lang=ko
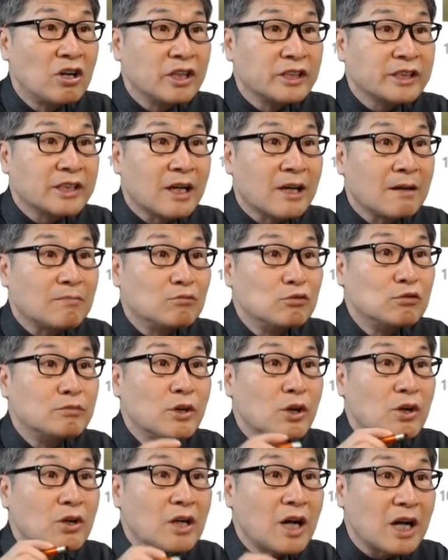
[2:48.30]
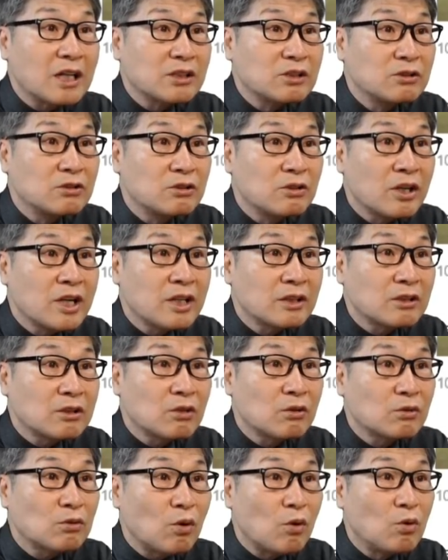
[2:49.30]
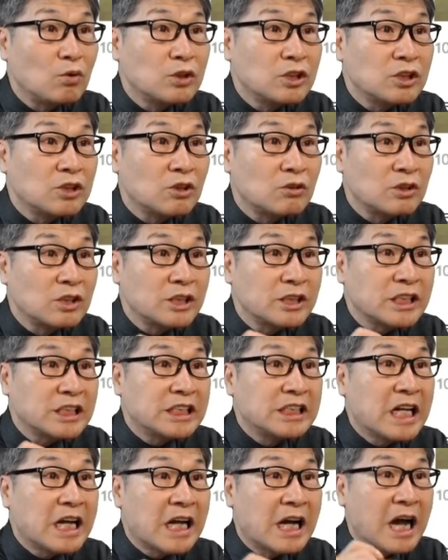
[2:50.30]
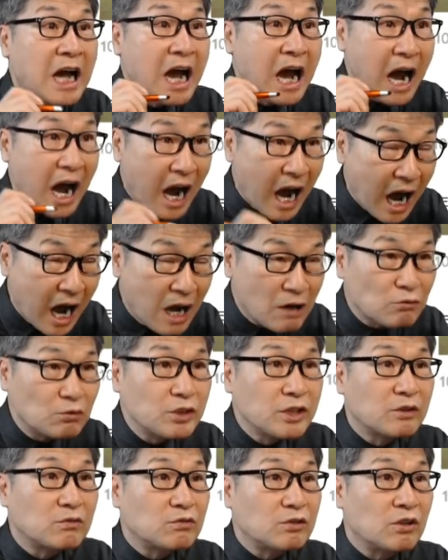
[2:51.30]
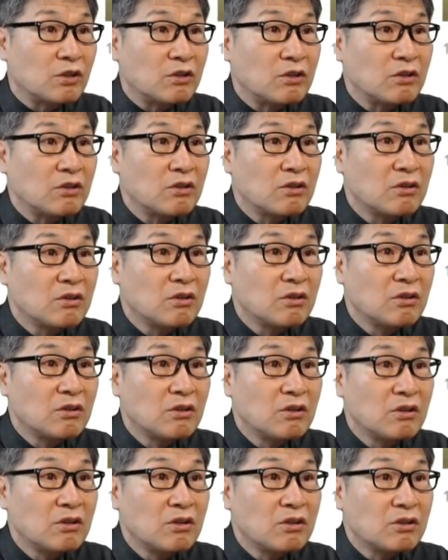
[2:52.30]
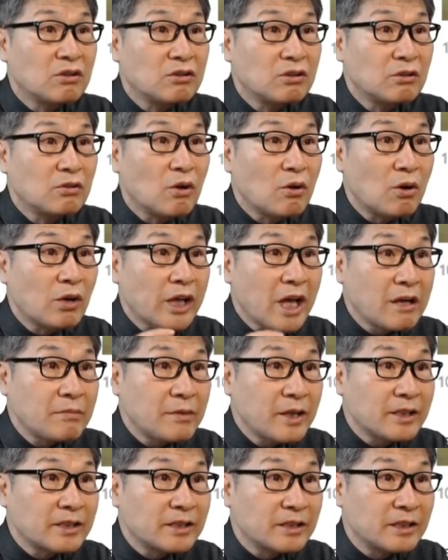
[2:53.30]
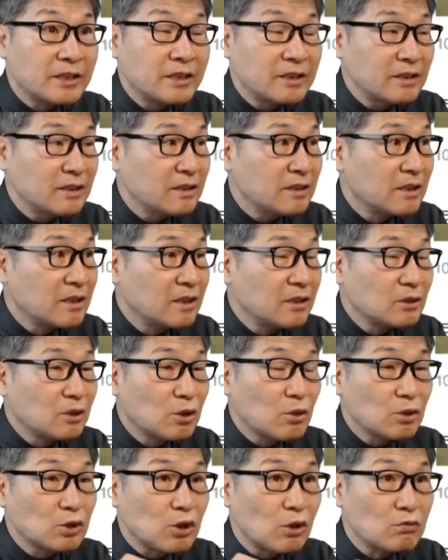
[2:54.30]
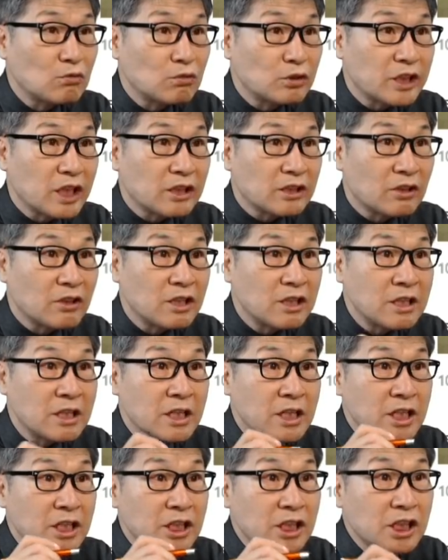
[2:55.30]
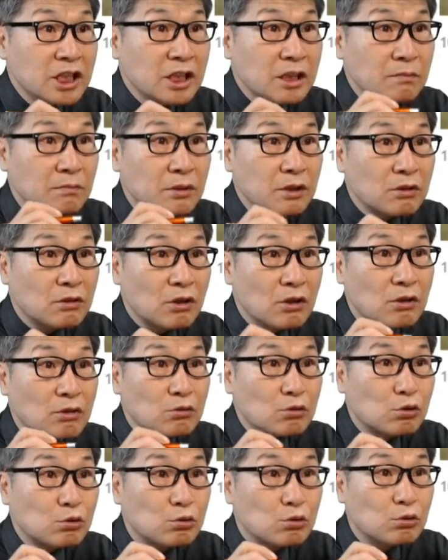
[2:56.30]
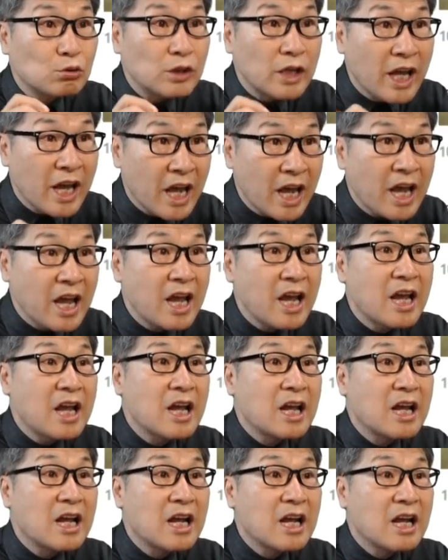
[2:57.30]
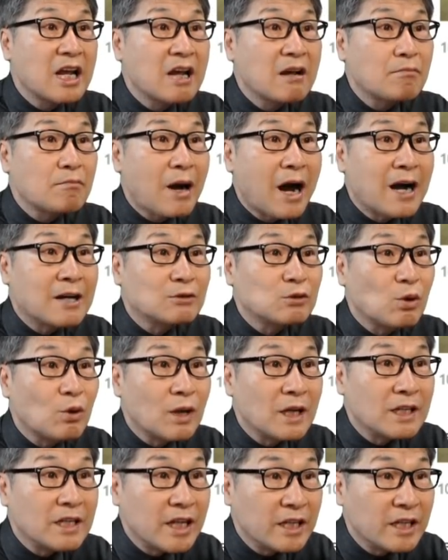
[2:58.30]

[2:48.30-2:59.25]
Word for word: 자 무명 가수들의 트롯 오디션을 진행하고 있고요. 그리고 KBS는 트롯 전국체전을 11월 중에 방송할